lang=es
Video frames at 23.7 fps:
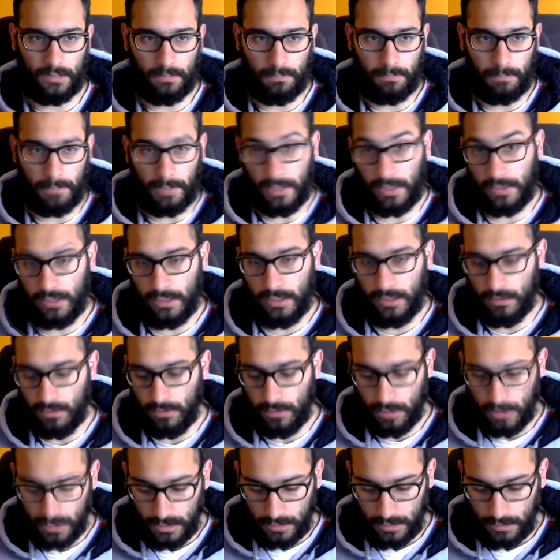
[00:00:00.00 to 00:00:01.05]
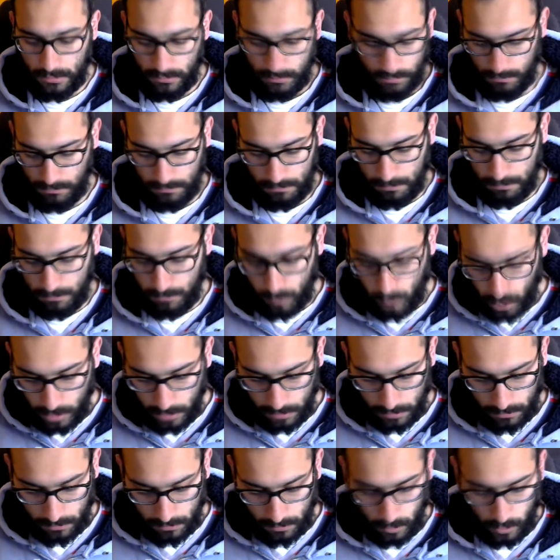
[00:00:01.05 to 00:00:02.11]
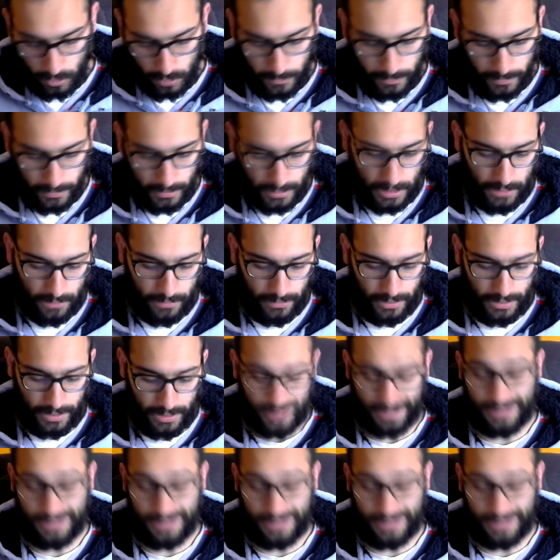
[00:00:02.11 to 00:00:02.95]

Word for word: el precio, muy, muy bien, la verdad.